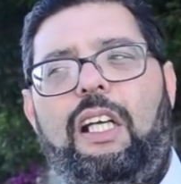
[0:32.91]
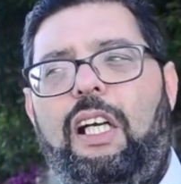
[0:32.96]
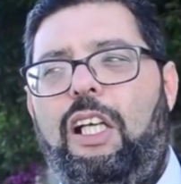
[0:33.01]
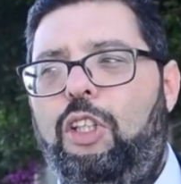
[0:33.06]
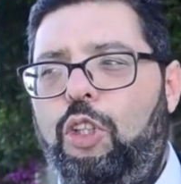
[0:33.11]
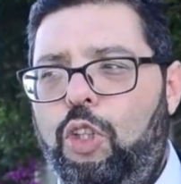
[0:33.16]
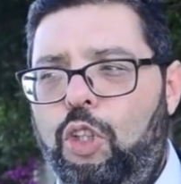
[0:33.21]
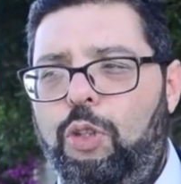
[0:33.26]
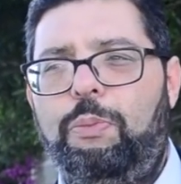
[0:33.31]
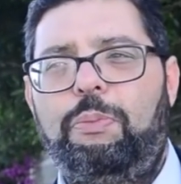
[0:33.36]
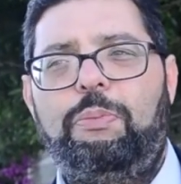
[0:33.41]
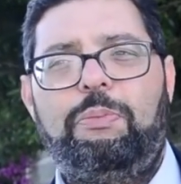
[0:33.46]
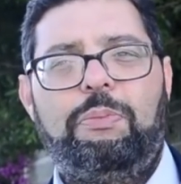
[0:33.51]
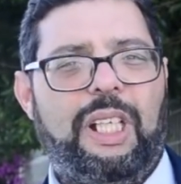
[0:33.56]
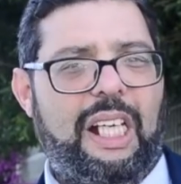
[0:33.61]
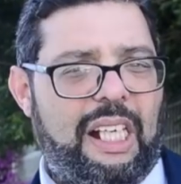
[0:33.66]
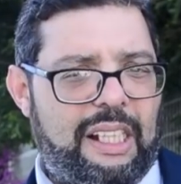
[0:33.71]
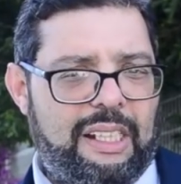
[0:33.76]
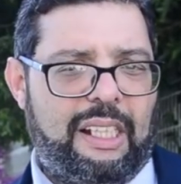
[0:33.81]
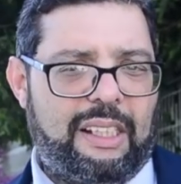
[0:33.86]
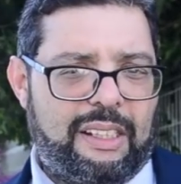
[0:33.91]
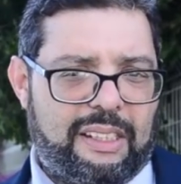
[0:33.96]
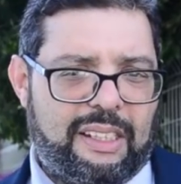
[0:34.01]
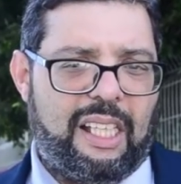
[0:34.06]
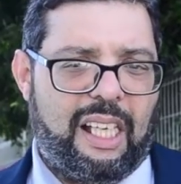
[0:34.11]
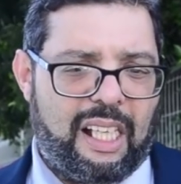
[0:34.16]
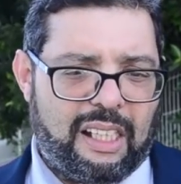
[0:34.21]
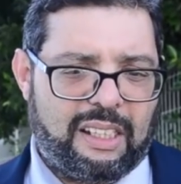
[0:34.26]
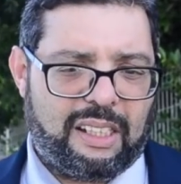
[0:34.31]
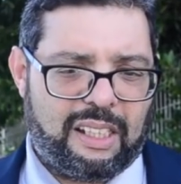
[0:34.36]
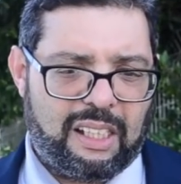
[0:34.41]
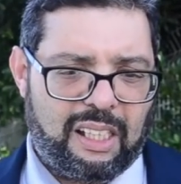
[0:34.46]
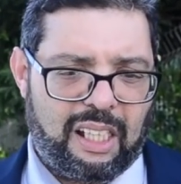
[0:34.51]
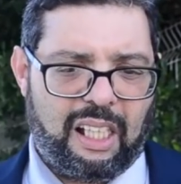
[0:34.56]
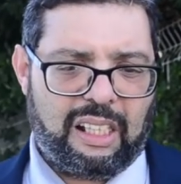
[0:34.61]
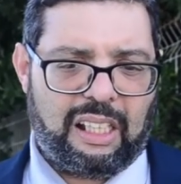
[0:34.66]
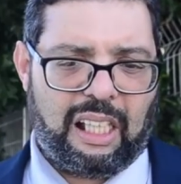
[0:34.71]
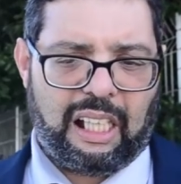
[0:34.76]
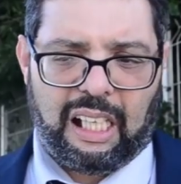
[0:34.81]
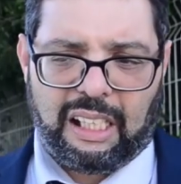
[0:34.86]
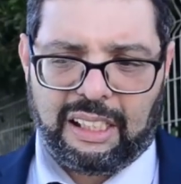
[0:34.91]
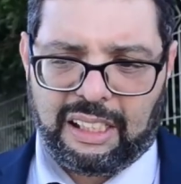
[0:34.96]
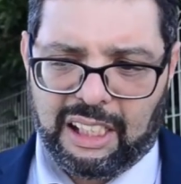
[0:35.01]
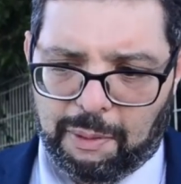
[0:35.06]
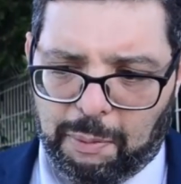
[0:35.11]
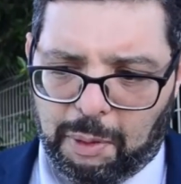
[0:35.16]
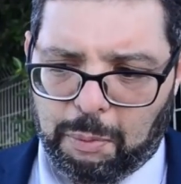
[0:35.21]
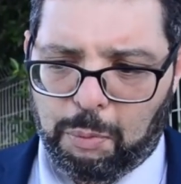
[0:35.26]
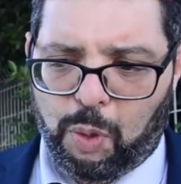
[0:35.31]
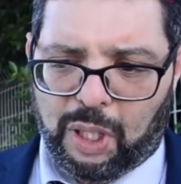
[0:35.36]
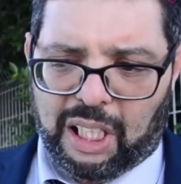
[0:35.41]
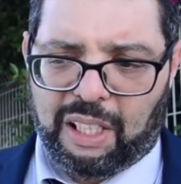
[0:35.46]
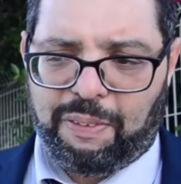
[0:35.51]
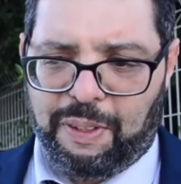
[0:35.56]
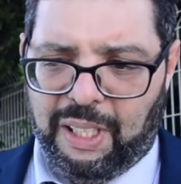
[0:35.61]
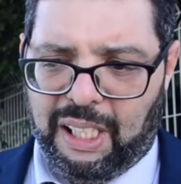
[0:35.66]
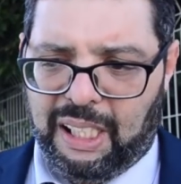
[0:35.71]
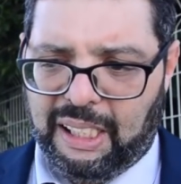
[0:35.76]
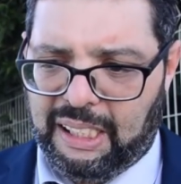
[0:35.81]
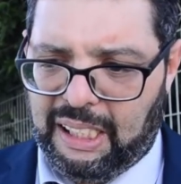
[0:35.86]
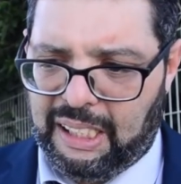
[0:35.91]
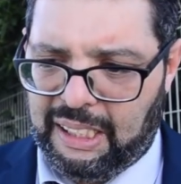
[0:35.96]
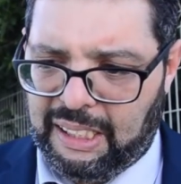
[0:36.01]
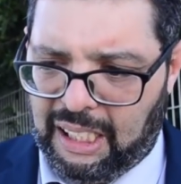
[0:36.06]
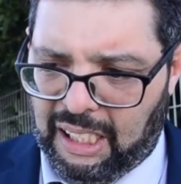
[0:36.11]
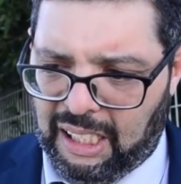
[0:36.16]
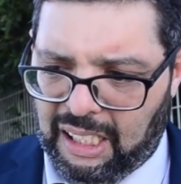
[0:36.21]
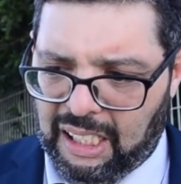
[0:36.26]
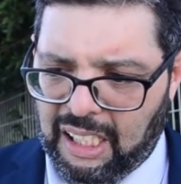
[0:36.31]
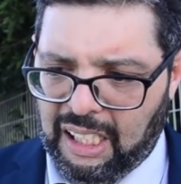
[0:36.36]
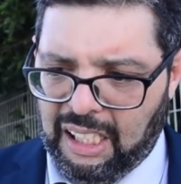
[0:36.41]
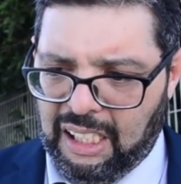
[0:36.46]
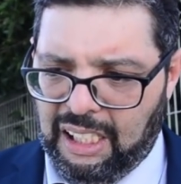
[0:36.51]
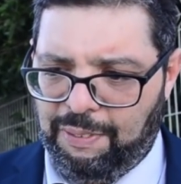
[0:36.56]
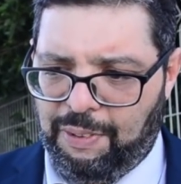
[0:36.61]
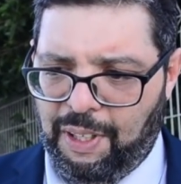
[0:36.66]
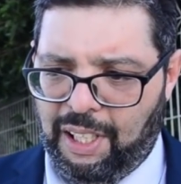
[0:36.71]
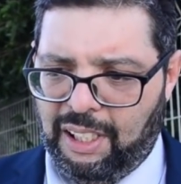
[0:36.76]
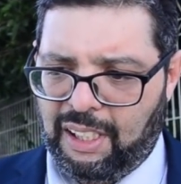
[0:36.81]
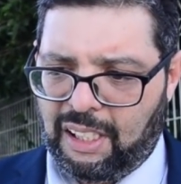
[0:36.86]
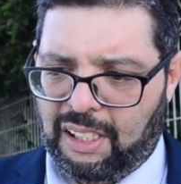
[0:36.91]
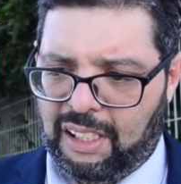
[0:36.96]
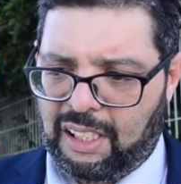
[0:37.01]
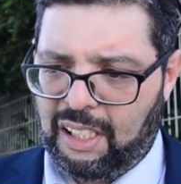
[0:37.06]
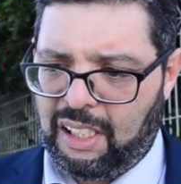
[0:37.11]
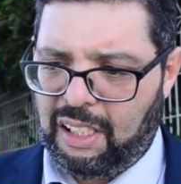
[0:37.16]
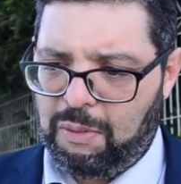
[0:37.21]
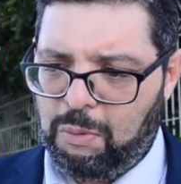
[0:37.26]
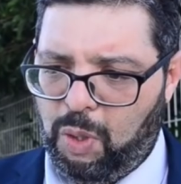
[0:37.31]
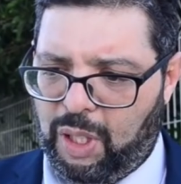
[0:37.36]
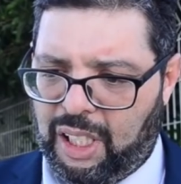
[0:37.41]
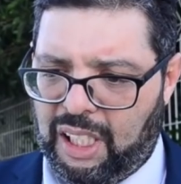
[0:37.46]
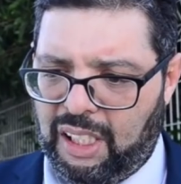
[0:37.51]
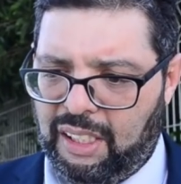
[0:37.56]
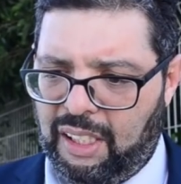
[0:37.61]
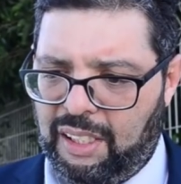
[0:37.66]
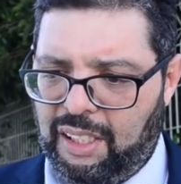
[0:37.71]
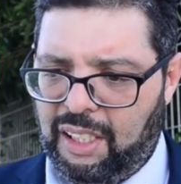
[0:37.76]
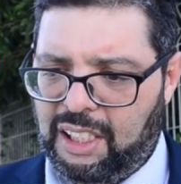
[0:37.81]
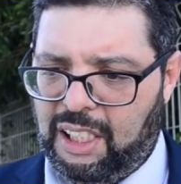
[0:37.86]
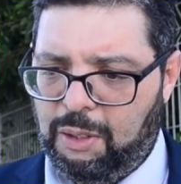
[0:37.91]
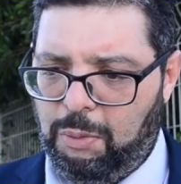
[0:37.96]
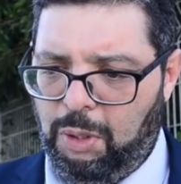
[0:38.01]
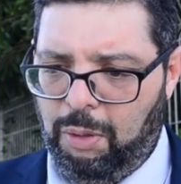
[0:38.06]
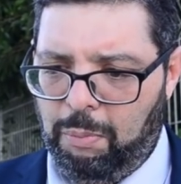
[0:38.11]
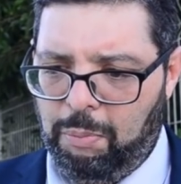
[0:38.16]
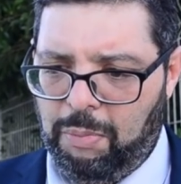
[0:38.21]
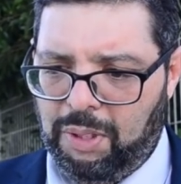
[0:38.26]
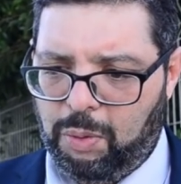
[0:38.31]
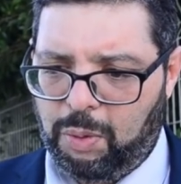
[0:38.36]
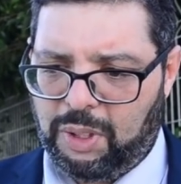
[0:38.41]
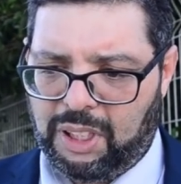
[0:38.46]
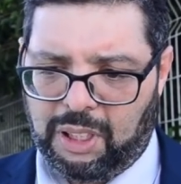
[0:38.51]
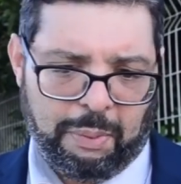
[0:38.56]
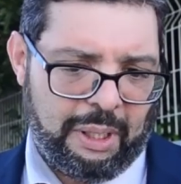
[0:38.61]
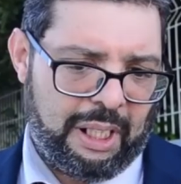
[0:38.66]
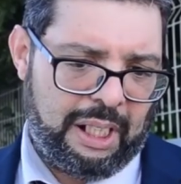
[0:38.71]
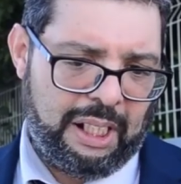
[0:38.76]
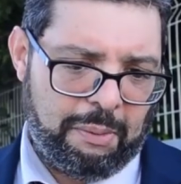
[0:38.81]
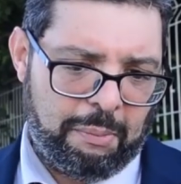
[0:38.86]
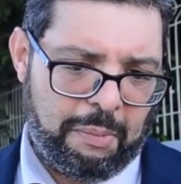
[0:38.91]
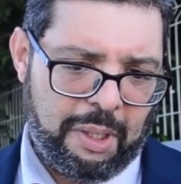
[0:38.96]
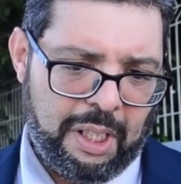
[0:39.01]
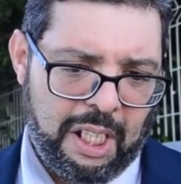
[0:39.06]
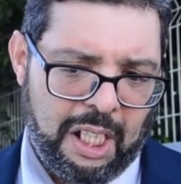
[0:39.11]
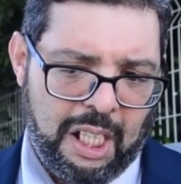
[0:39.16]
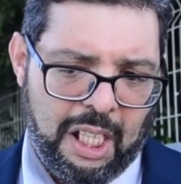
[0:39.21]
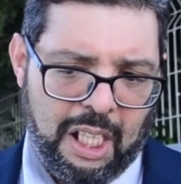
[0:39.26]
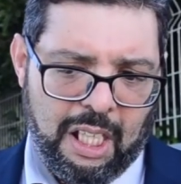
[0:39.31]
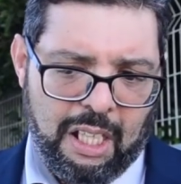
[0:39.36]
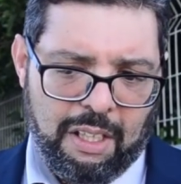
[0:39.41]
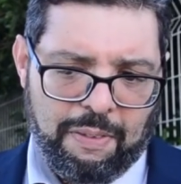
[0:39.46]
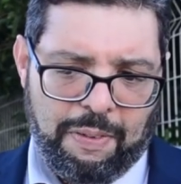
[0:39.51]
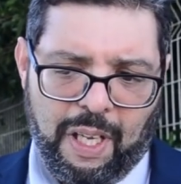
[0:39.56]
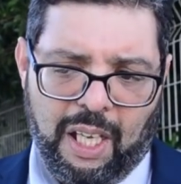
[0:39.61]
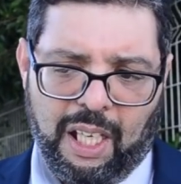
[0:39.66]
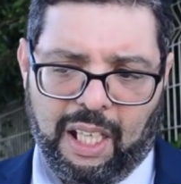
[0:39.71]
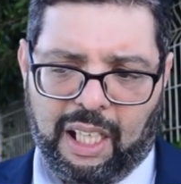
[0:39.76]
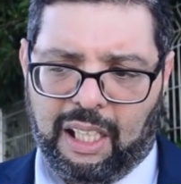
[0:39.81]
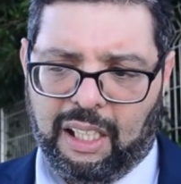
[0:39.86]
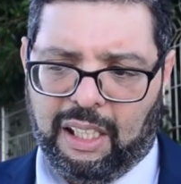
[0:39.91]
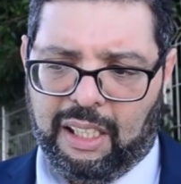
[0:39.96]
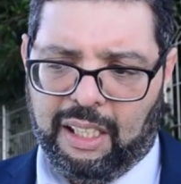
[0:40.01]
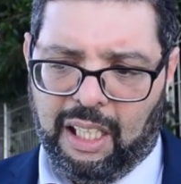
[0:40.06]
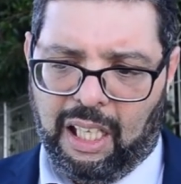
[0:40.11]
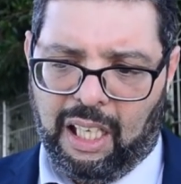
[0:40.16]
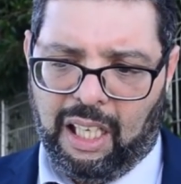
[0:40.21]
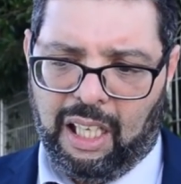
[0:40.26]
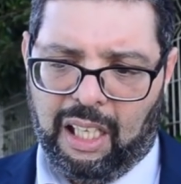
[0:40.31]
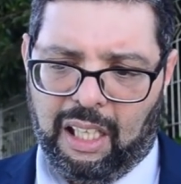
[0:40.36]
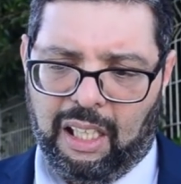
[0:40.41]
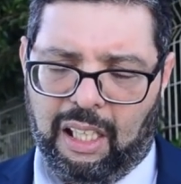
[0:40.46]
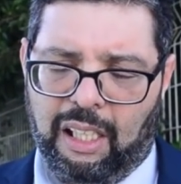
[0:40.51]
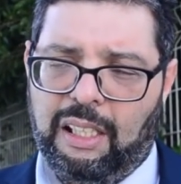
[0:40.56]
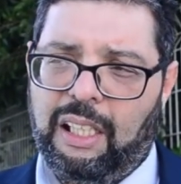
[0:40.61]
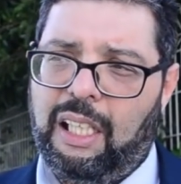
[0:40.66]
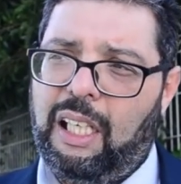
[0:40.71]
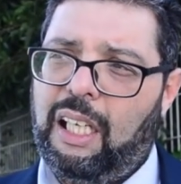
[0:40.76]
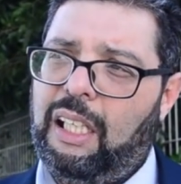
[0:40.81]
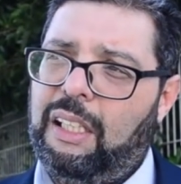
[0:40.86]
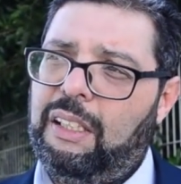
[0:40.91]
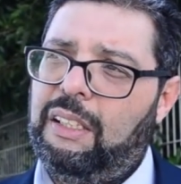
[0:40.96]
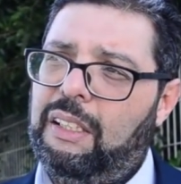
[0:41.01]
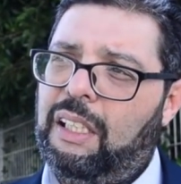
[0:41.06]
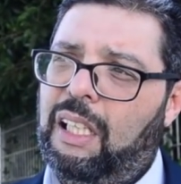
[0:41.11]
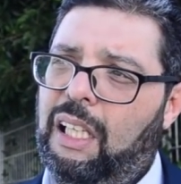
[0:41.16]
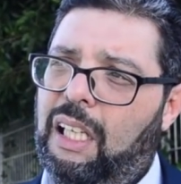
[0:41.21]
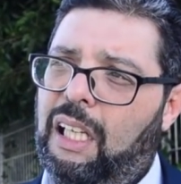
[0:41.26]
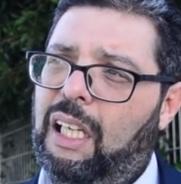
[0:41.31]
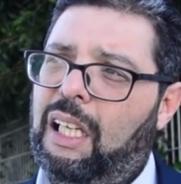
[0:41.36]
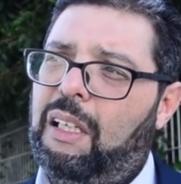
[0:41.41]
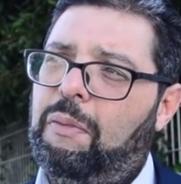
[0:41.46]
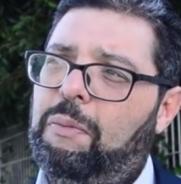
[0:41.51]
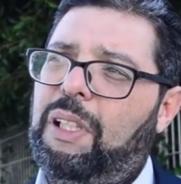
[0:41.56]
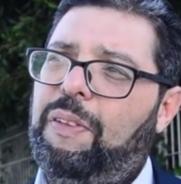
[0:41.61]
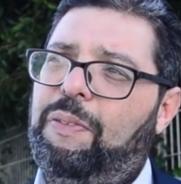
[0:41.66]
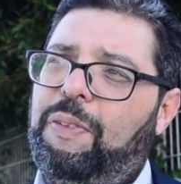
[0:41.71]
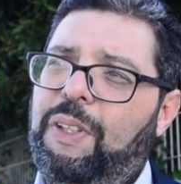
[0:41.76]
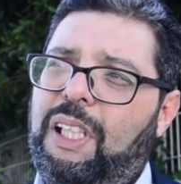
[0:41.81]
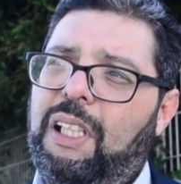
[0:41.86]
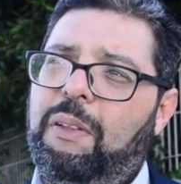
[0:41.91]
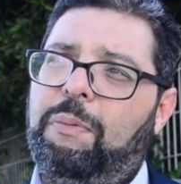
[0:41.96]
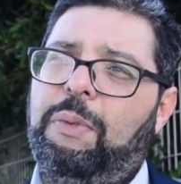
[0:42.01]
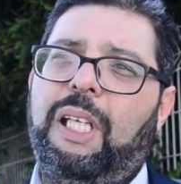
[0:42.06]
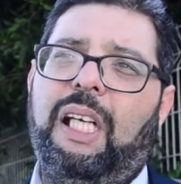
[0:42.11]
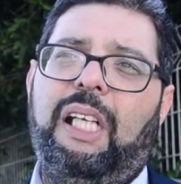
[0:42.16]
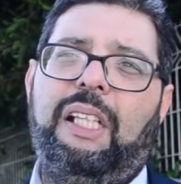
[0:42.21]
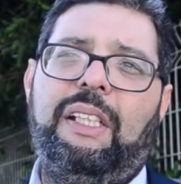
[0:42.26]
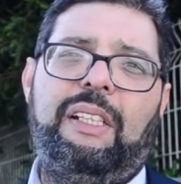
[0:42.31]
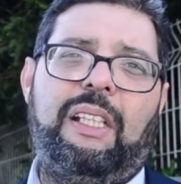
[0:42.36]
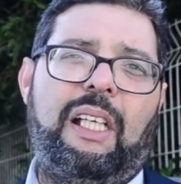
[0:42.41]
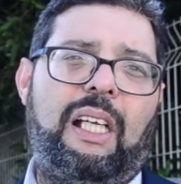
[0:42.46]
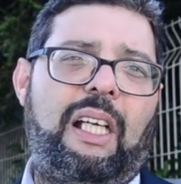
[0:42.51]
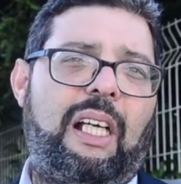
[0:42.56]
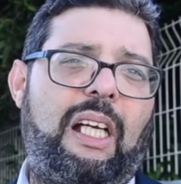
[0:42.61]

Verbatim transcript: اليوم بان انتهت هذه القضيه بالمرافعه ديالنا لفائده الموكل ديالنا السي محمد والسي ابراهيم فاكدنا على ان بالفعل بان